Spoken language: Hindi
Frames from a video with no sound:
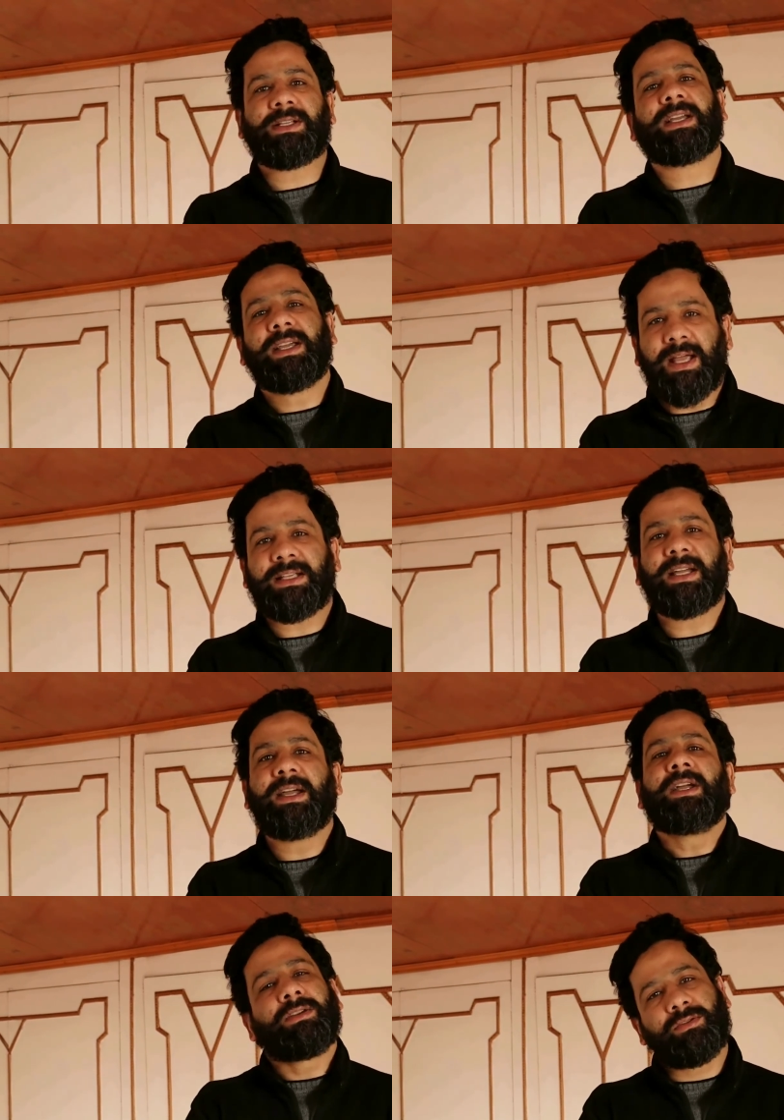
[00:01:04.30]
वजह से
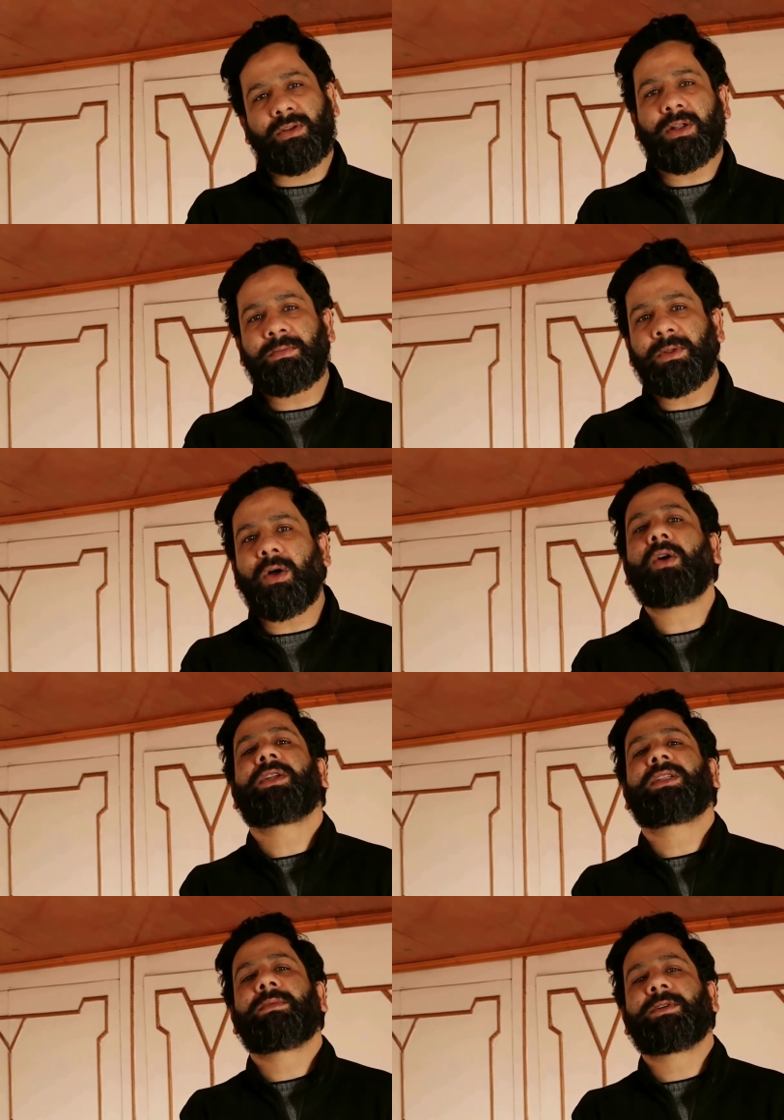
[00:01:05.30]
कैसे जरूरतमंद
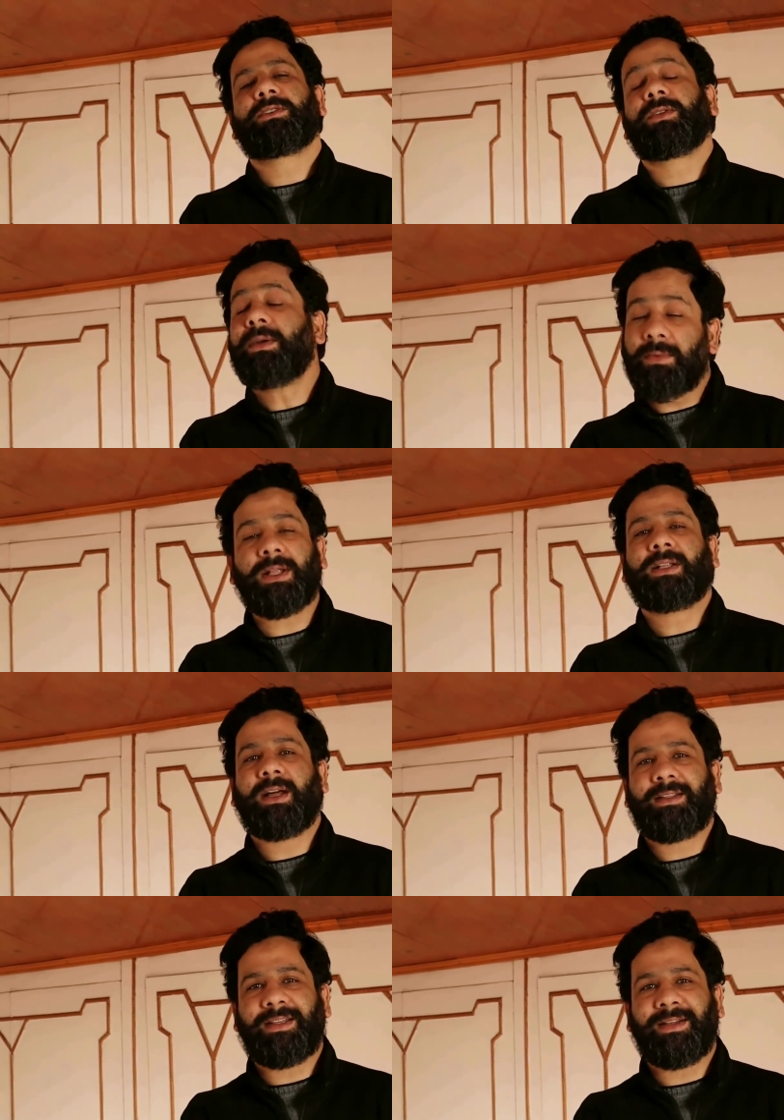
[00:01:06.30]
और यतीम बच्चों की
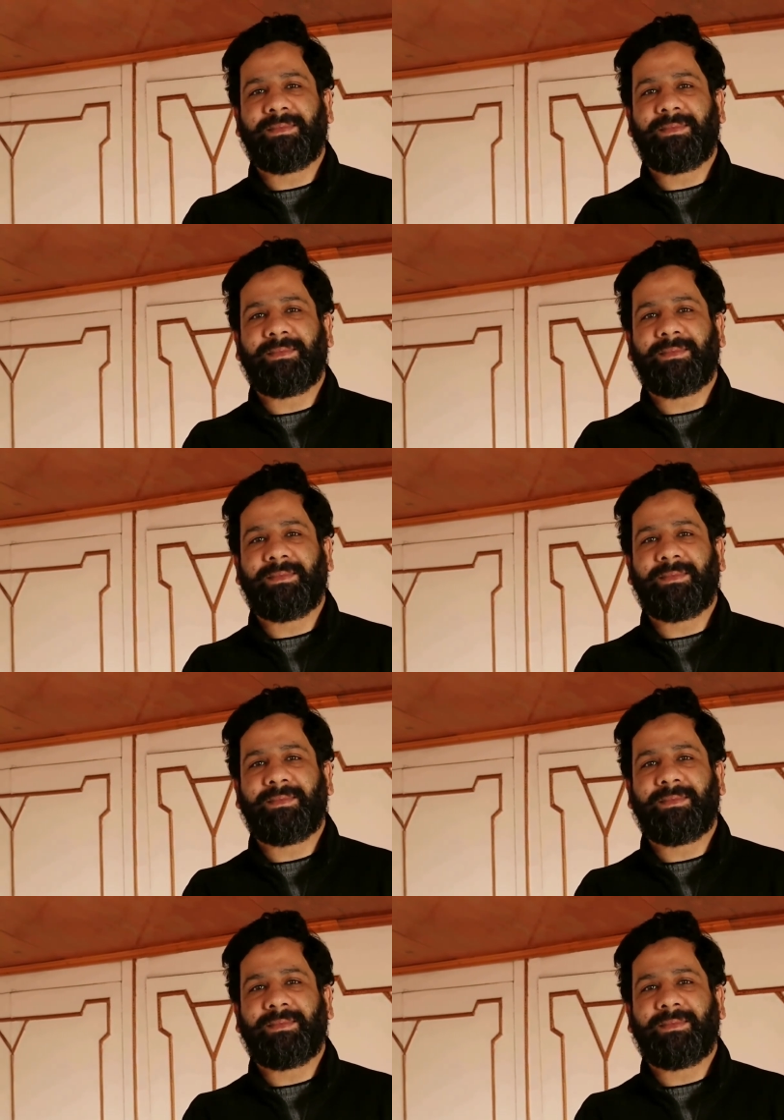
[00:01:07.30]
मदद करते